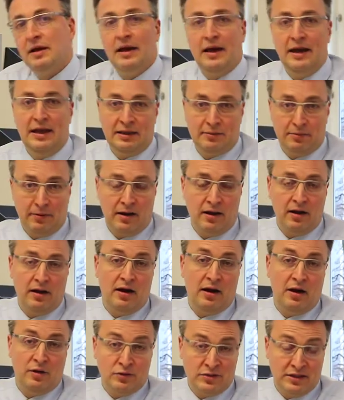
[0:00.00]

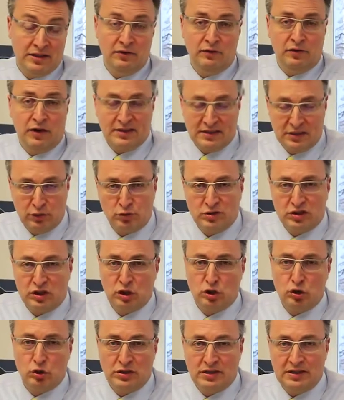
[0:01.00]
etwa aus
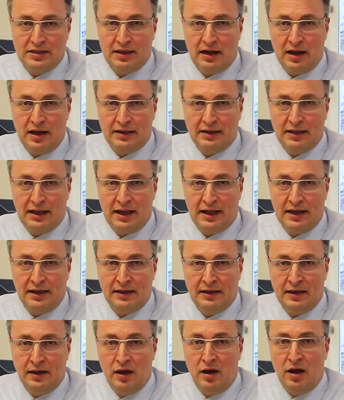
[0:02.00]
inflationsgeschützten
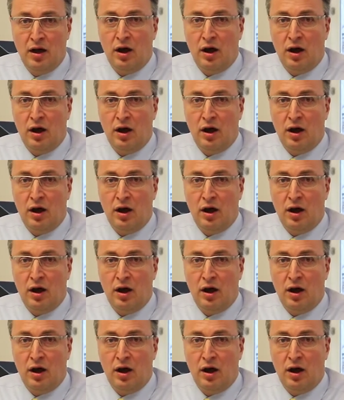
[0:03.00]
Anleihen,